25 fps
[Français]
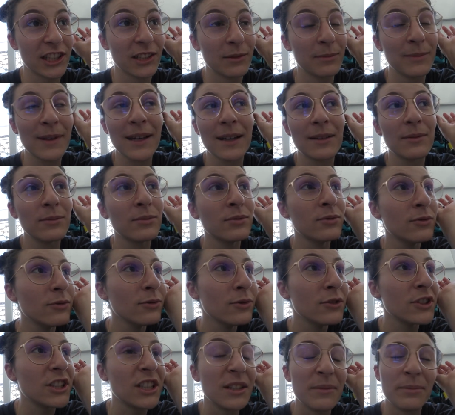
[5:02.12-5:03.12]
tiens bien
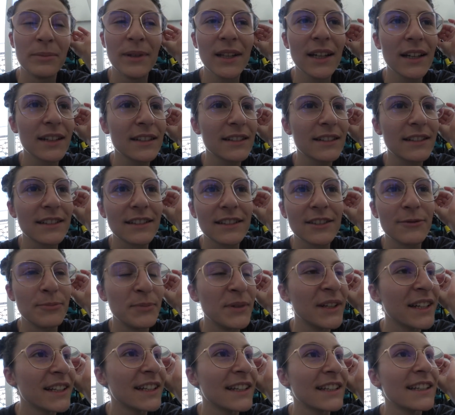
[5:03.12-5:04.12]
debout, j'ai bien,
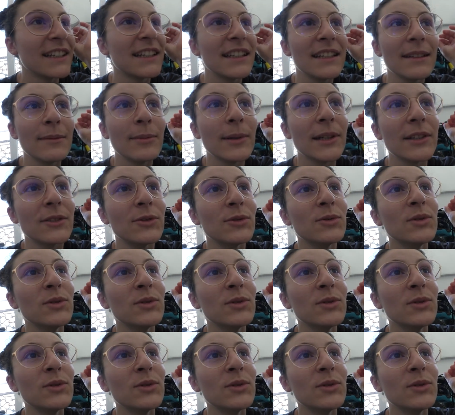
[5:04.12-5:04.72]
bien de et